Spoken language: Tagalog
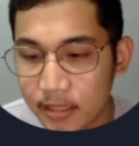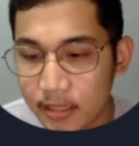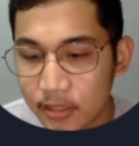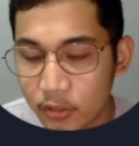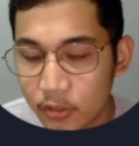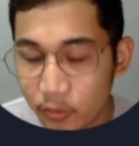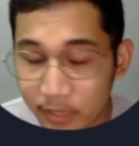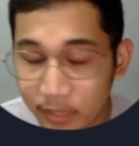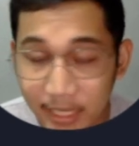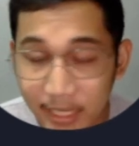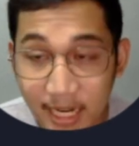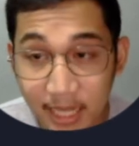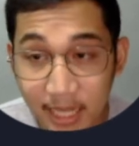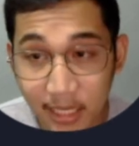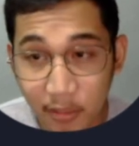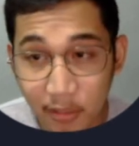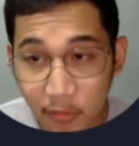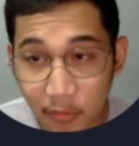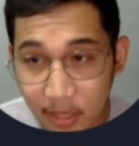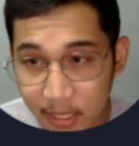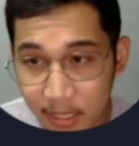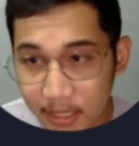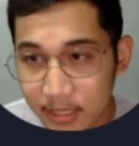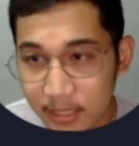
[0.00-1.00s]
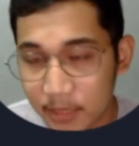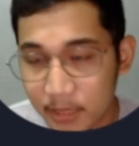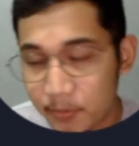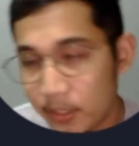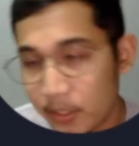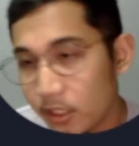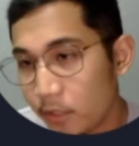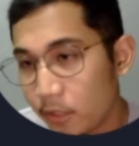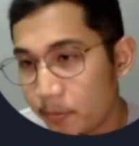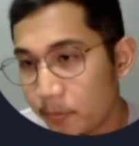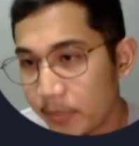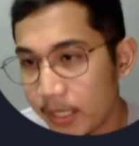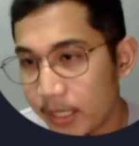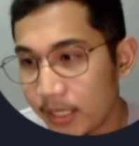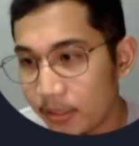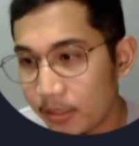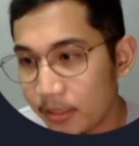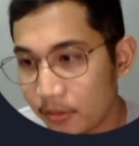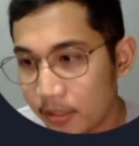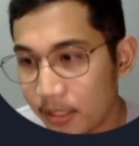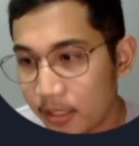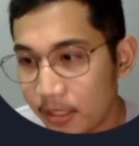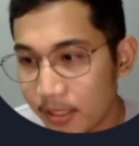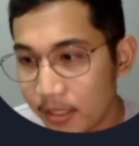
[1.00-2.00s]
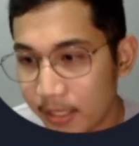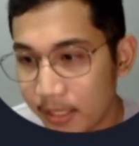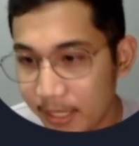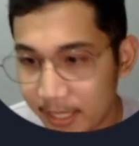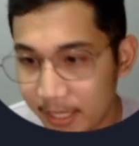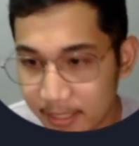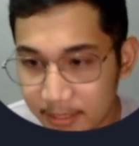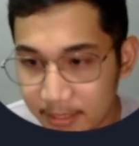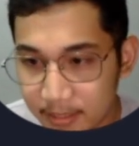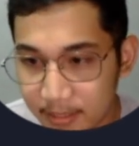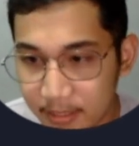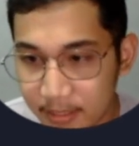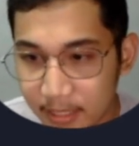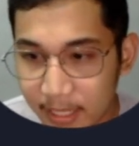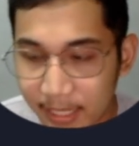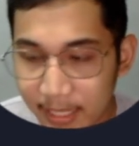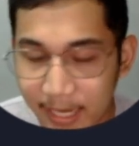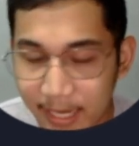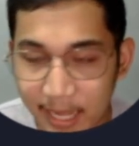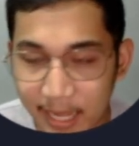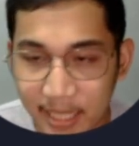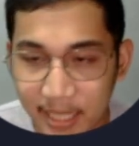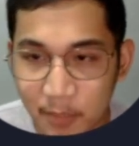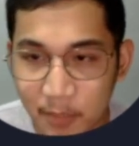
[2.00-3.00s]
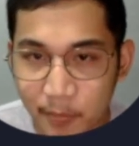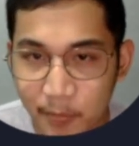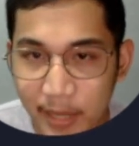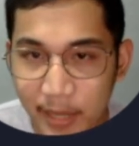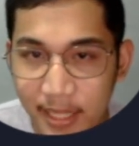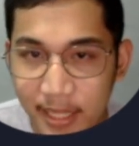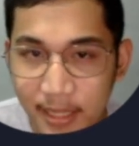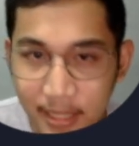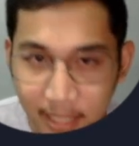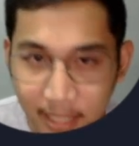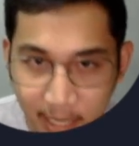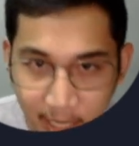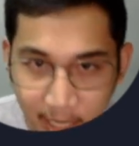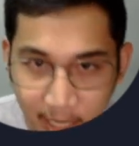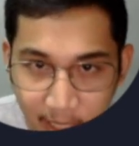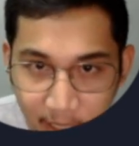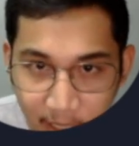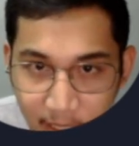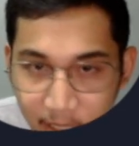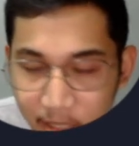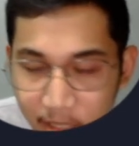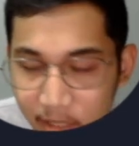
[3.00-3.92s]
So ang ginagawa ng spread operator is ina-expand niya